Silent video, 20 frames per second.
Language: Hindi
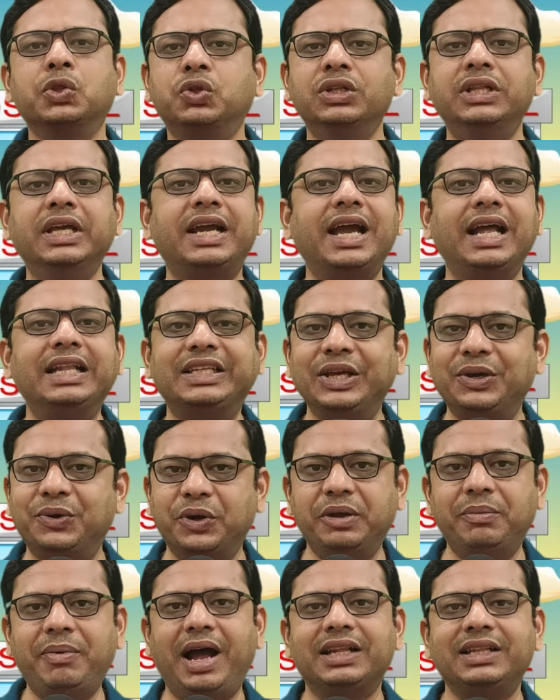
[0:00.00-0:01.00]
तो दिक्कत की
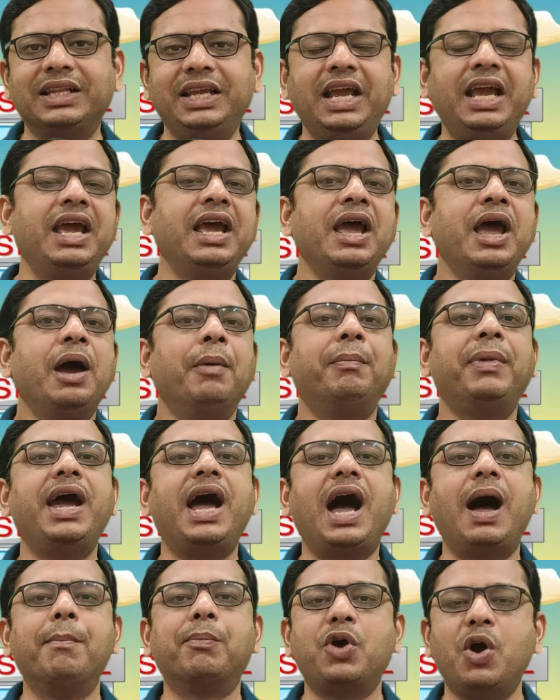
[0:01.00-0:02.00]
कोई बात नहीं है मैं
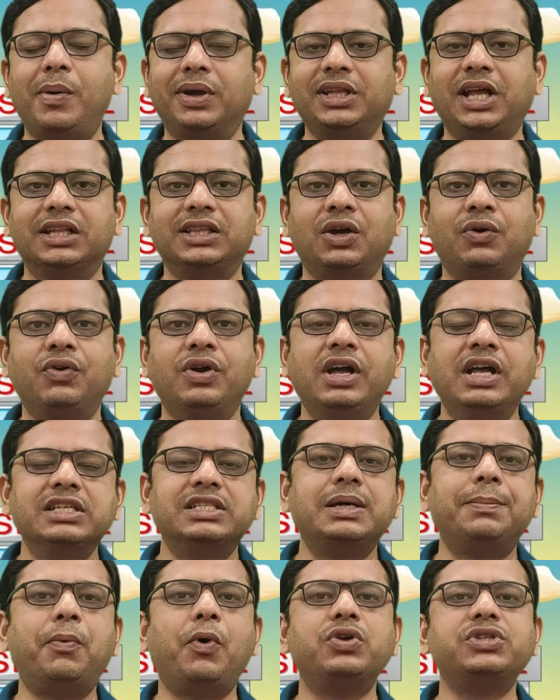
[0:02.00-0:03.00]
आपको बताता हूं
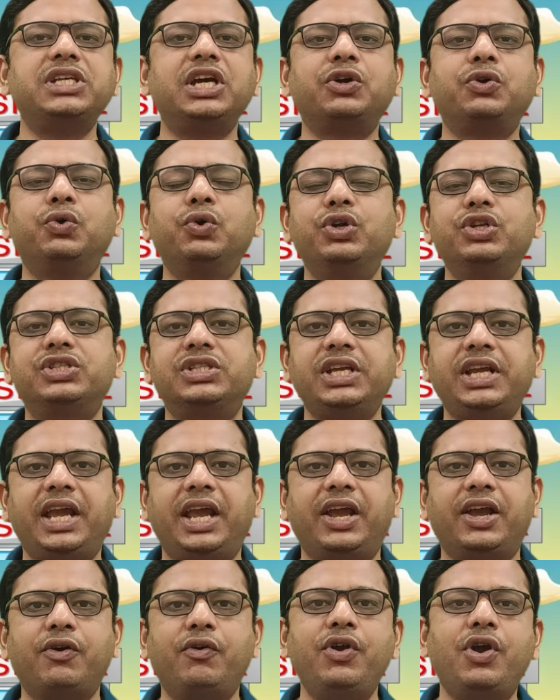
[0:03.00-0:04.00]
सपोज एक कुर्सी
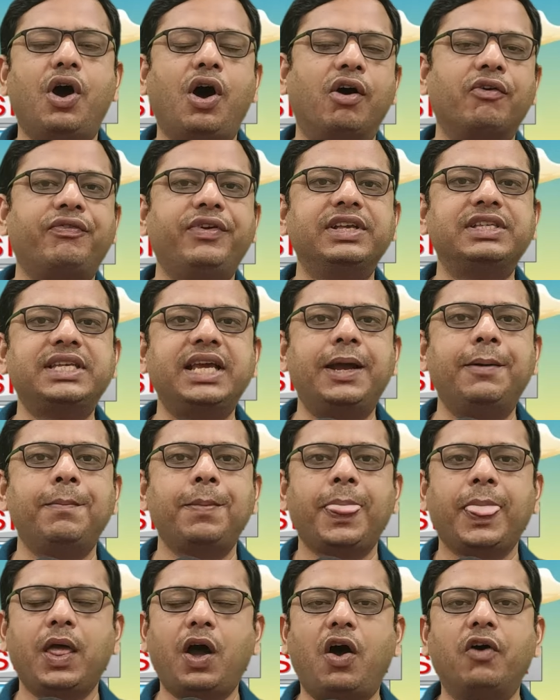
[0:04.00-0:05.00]
है कोई ऑफिस है
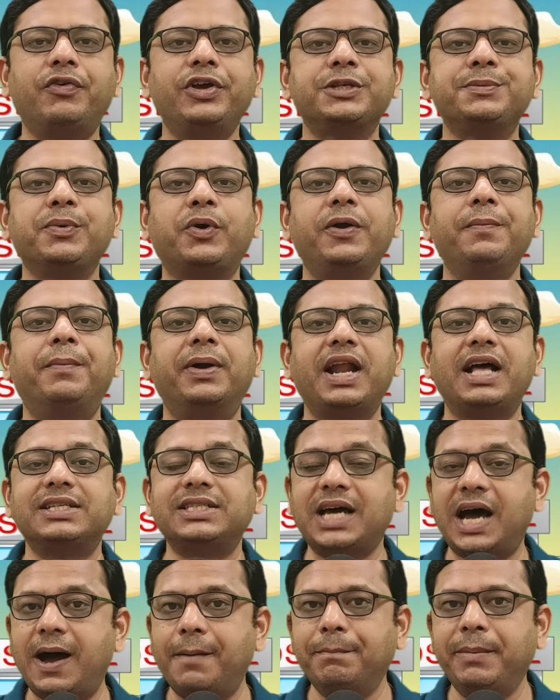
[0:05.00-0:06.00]
ऑफिस में कोई बड़ा
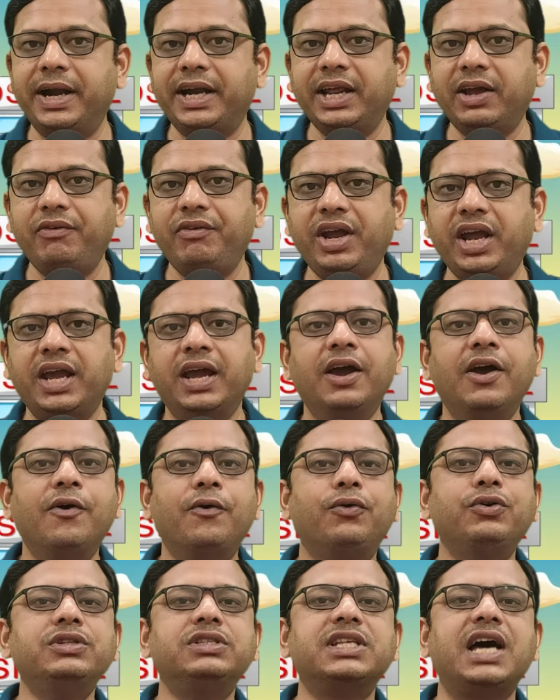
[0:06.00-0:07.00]
साहब बैठे हुए हैं
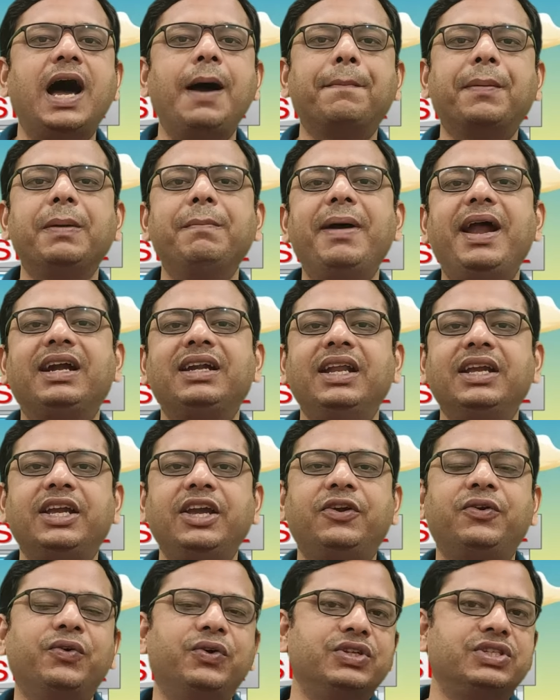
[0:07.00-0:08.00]
उन साहब के बैठने
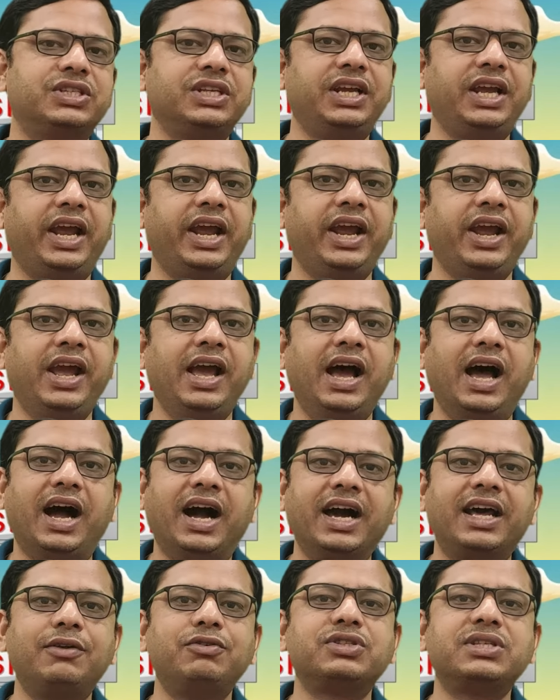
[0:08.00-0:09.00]
की कुर्सी है
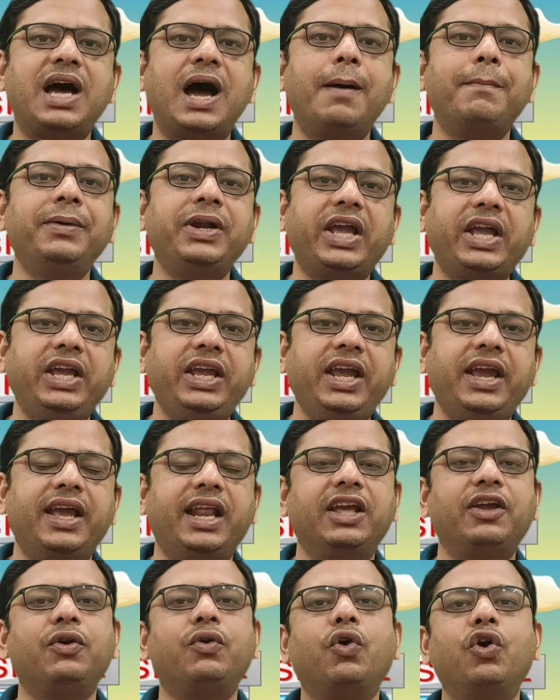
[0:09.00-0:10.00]
अगर वो साहब नहीं है
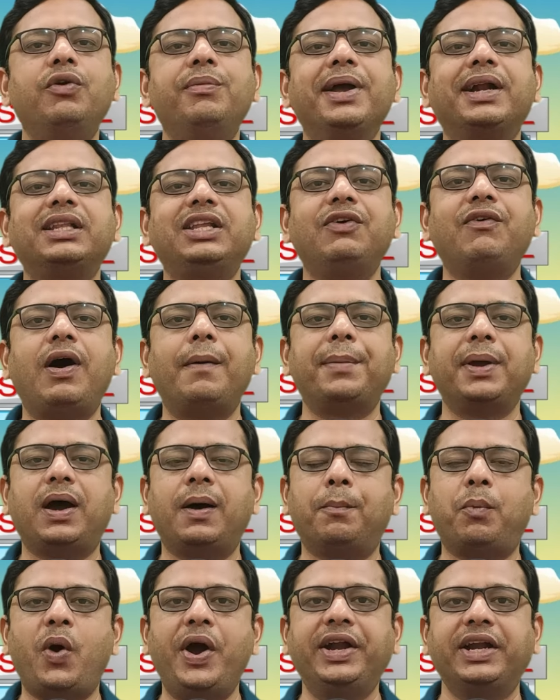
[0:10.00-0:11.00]
यानी कि कोई व्यक्ति वहाँ पे
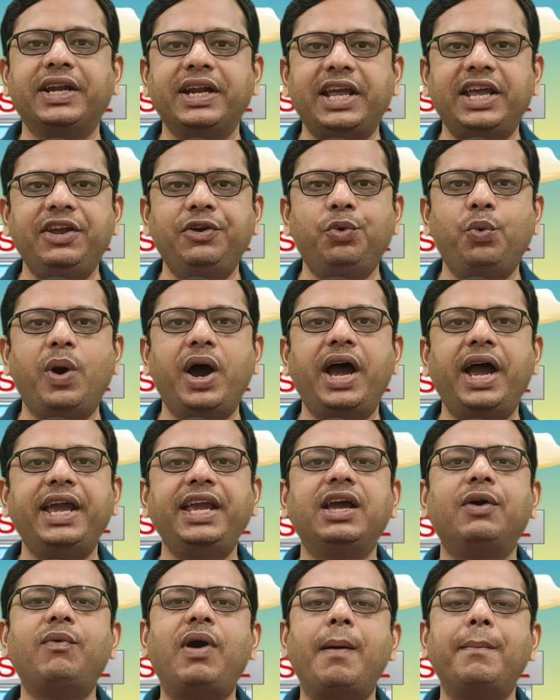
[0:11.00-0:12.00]
अपॉइंट नहीं हुआ है
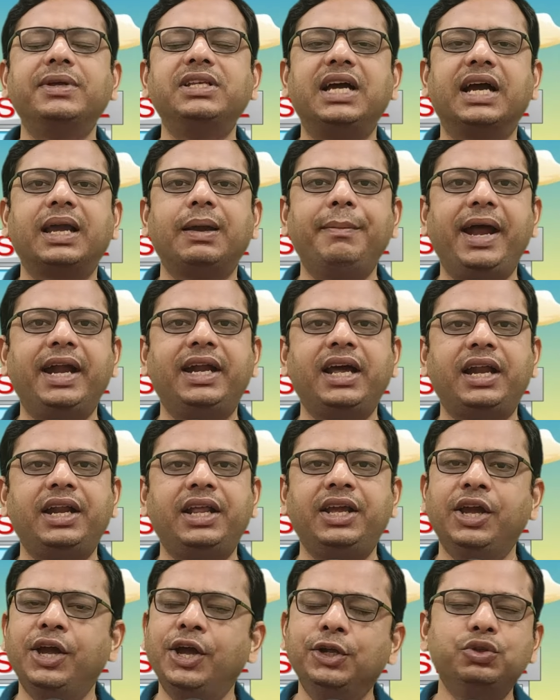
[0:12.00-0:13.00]
या वहाँ पे जाके बैठा
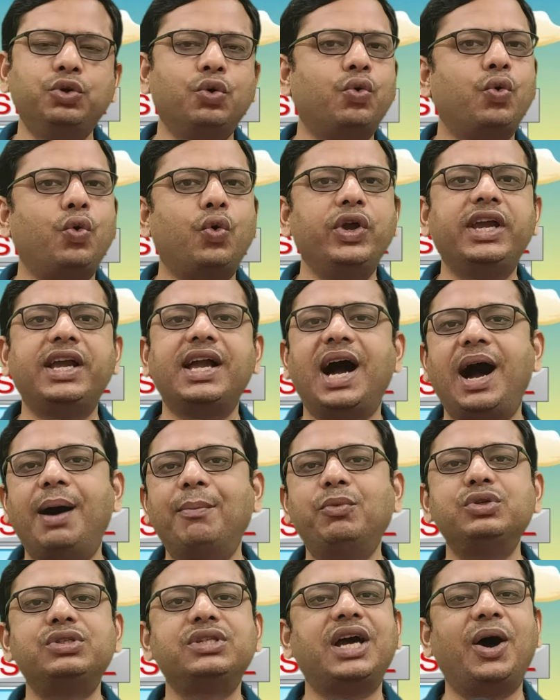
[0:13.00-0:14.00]
नहीं तो कोई
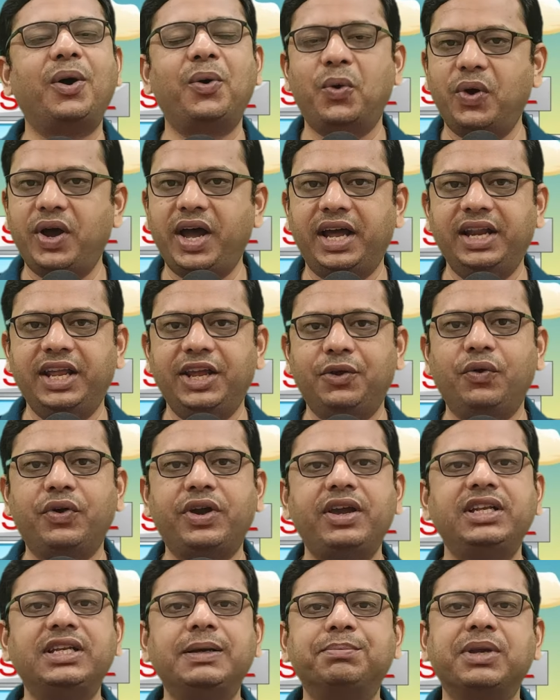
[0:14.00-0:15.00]
काम उसका होगा नहीं
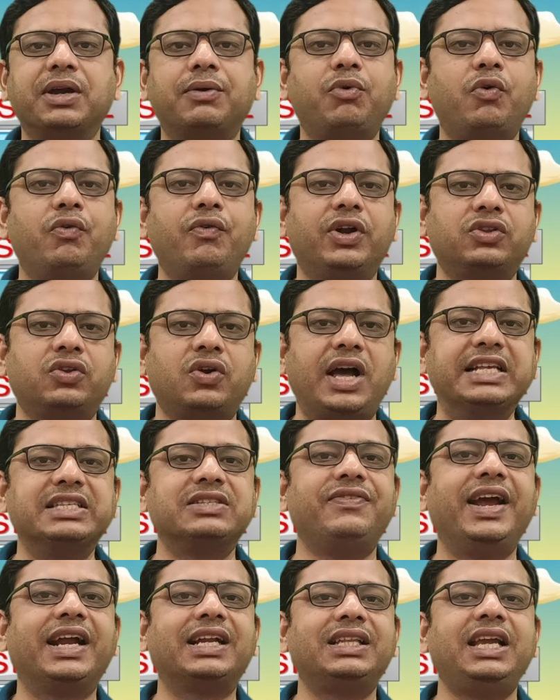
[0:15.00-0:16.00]
क्योंकि जब तक वो
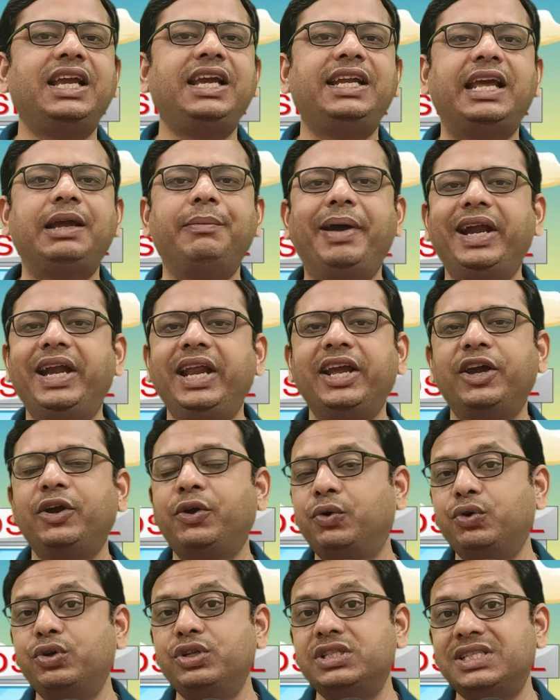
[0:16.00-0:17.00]
वर्थराइज व्यक्ति ही नहीं बैठेंगे
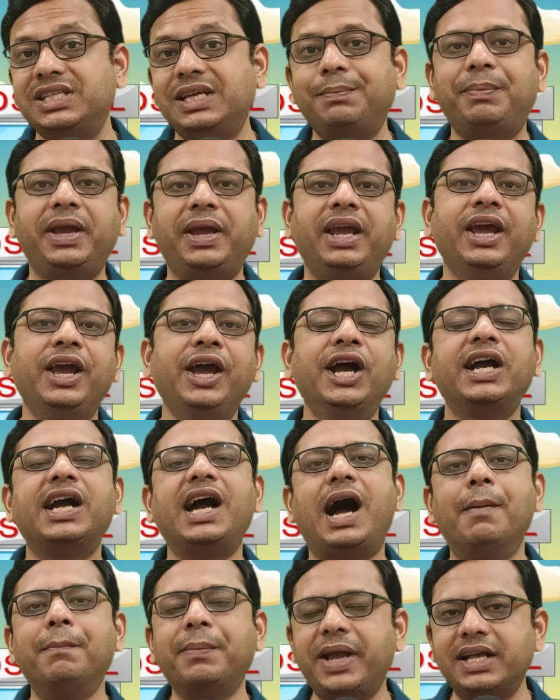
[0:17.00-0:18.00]
कुर्सी पे
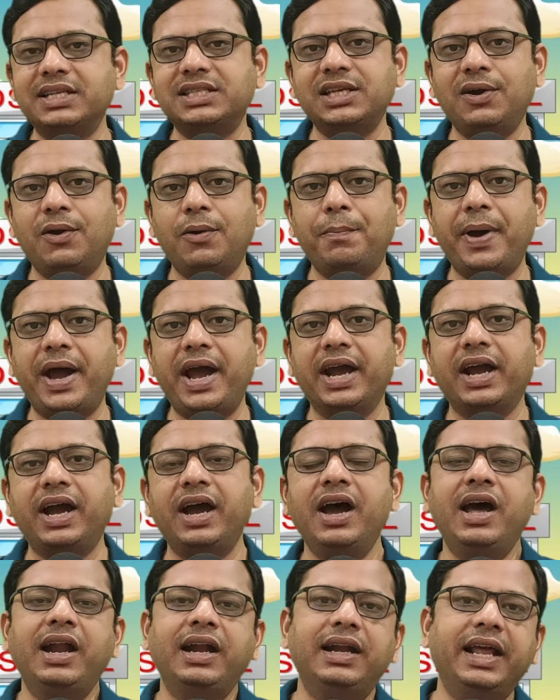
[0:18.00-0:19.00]
काम कैसे हो पाएगा
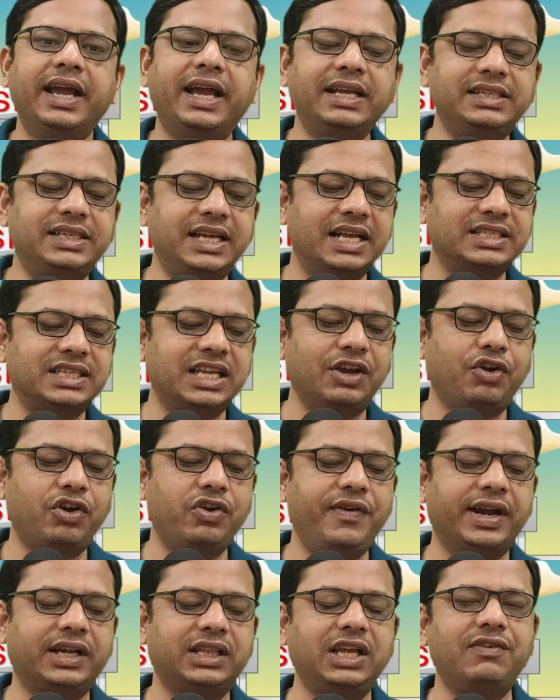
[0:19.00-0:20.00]
लेकिन जैसे ही
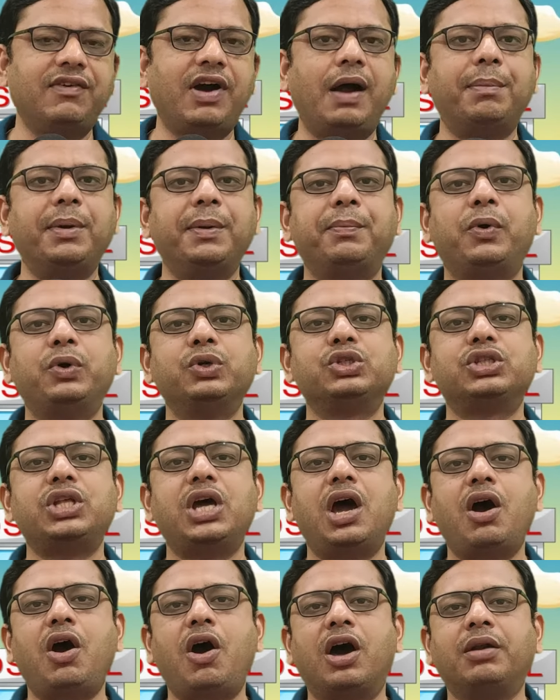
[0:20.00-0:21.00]
कोई व्यक्ति वहाँ पर
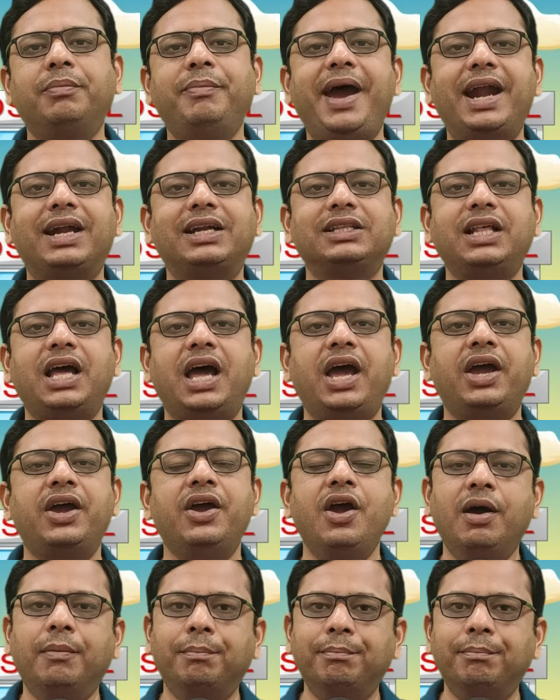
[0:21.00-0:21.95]
पहुँचता है और बैठता है